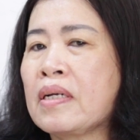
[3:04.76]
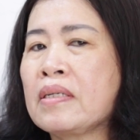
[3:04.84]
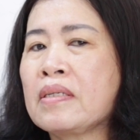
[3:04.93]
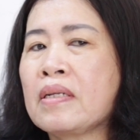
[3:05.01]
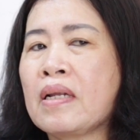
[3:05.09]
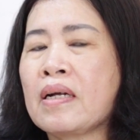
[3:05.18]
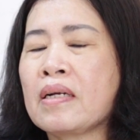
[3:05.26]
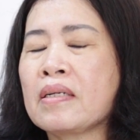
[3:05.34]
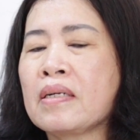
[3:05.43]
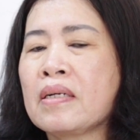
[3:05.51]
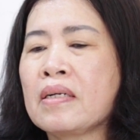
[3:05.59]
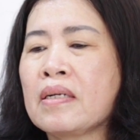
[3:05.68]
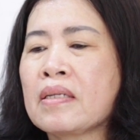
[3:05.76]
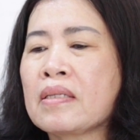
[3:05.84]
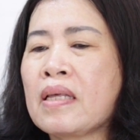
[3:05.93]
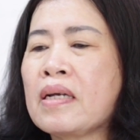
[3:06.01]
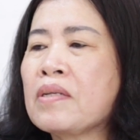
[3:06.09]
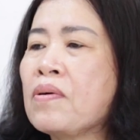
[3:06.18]
nên là
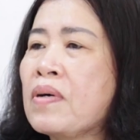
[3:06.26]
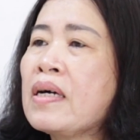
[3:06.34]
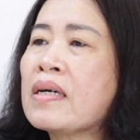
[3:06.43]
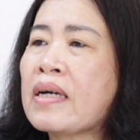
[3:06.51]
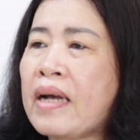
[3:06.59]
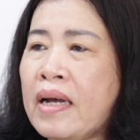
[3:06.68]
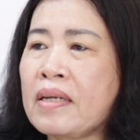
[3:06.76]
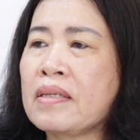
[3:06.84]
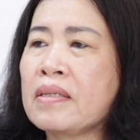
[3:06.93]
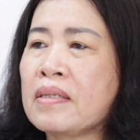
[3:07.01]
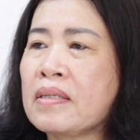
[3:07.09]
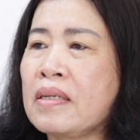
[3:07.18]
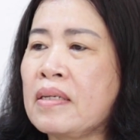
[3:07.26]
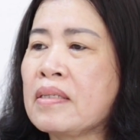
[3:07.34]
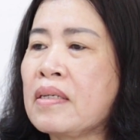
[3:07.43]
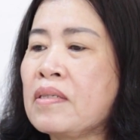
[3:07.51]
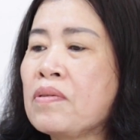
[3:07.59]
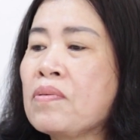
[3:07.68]
theo dõi hàng ngày điện,
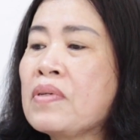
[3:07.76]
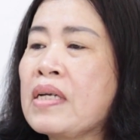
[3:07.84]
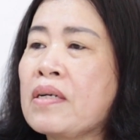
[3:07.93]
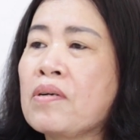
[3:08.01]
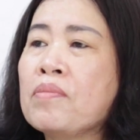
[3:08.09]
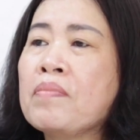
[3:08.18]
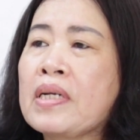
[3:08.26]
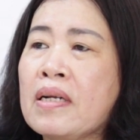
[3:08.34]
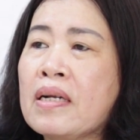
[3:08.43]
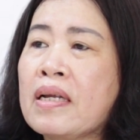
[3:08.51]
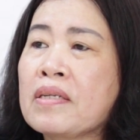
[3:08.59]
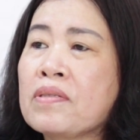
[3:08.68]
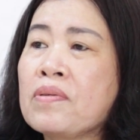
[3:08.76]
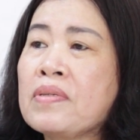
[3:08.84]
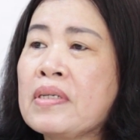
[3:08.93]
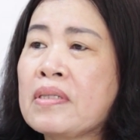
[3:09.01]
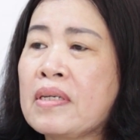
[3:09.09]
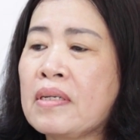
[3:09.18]
chỉ số điện của mình nó lên xuống
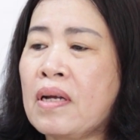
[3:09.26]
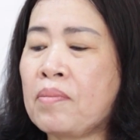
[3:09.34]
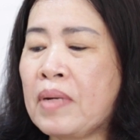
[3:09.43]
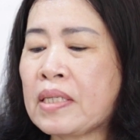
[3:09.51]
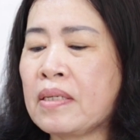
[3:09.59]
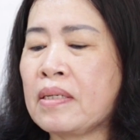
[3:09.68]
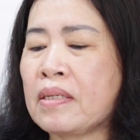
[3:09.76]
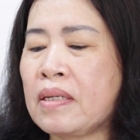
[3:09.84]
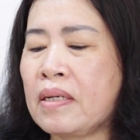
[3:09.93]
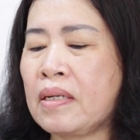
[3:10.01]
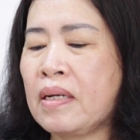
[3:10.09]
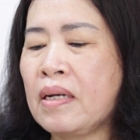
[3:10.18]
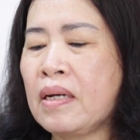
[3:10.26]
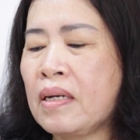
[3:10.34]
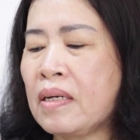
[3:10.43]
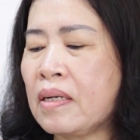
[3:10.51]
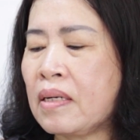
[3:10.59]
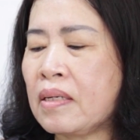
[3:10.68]
như thế nào bất thường thì
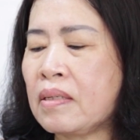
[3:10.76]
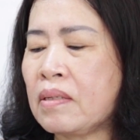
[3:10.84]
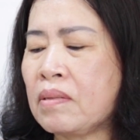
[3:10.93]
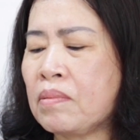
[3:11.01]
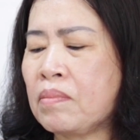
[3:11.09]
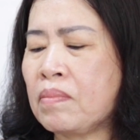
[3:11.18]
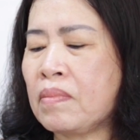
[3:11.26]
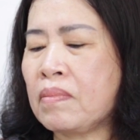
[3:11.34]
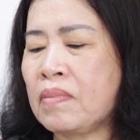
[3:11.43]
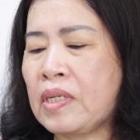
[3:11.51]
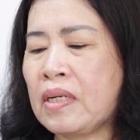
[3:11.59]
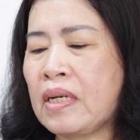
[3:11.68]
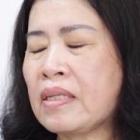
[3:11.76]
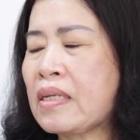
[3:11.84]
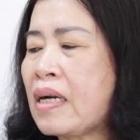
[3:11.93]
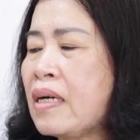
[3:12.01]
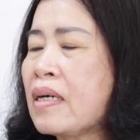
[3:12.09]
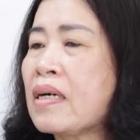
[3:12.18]
à, mình nên
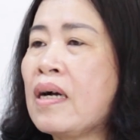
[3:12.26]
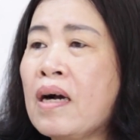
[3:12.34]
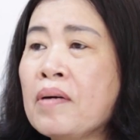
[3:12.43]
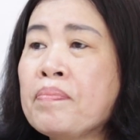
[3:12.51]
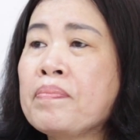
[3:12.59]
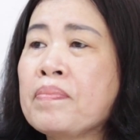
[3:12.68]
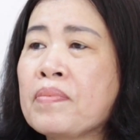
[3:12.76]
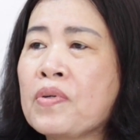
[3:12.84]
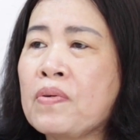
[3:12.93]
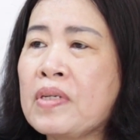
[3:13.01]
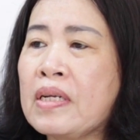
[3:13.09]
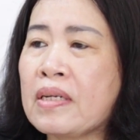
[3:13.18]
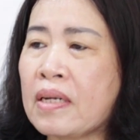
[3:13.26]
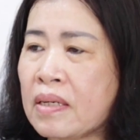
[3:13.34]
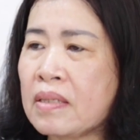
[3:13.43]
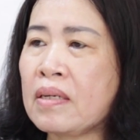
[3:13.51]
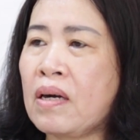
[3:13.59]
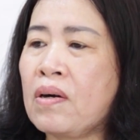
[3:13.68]
cờ cái app của điện
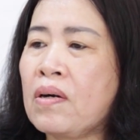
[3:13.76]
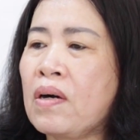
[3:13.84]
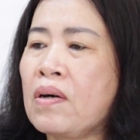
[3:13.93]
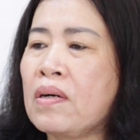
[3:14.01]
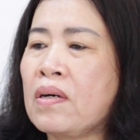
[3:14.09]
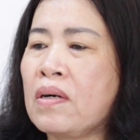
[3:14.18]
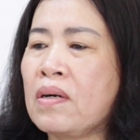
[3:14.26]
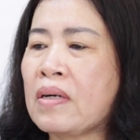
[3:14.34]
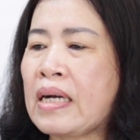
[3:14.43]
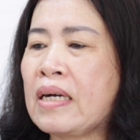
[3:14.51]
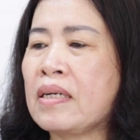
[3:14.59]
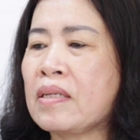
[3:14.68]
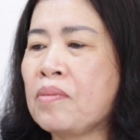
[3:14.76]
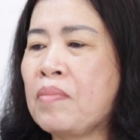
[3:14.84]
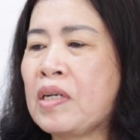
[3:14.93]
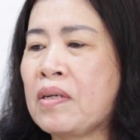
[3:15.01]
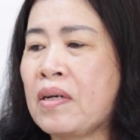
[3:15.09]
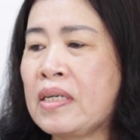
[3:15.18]
lực, họ họ họ, họ cờ cho
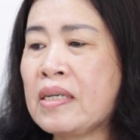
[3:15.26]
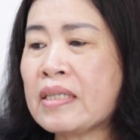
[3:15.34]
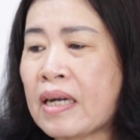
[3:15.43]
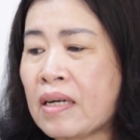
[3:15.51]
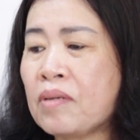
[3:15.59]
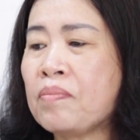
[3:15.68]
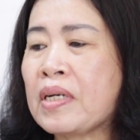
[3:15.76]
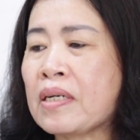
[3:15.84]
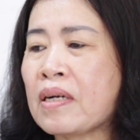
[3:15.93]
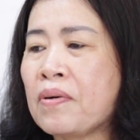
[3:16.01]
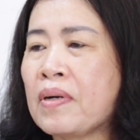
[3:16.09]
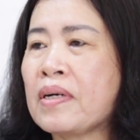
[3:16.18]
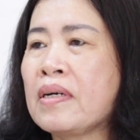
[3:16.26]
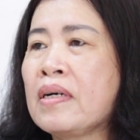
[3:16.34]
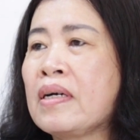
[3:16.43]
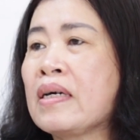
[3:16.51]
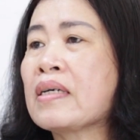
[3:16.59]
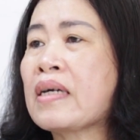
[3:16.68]
mình rồi hướng dẫn cho mình coi
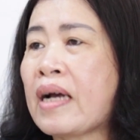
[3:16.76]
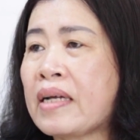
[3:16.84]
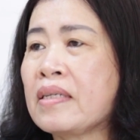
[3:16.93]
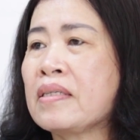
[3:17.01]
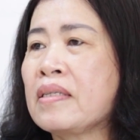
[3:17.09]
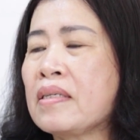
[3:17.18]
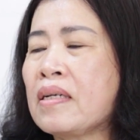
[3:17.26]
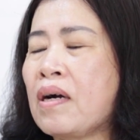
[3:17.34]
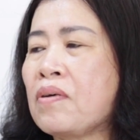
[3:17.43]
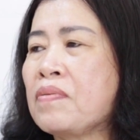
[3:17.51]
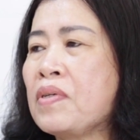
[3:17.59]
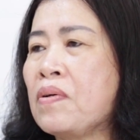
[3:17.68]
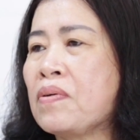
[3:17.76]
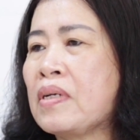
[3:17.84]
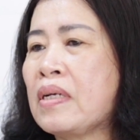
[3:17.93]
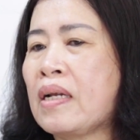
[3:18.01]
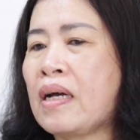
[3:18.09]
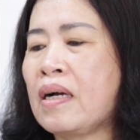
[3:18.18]
hằng ngày như thế nào. Ví dụ
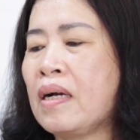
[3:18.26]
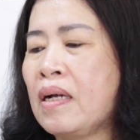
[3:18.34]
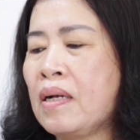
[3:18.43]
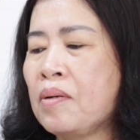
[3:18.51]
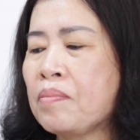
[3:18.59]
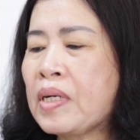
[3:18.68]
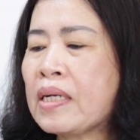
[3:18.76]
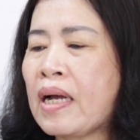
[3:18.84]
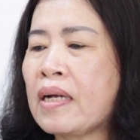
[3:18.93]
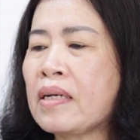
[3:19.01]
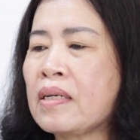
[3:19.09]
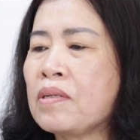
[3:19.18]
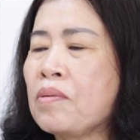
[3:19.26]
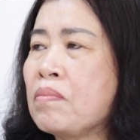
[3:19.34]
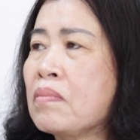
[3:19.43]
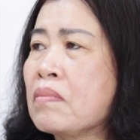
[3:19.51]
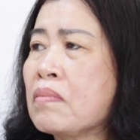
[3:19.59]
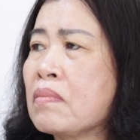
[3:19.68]
như là bữa nay là
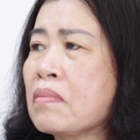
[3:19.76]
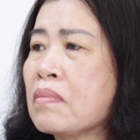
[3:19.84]
dùng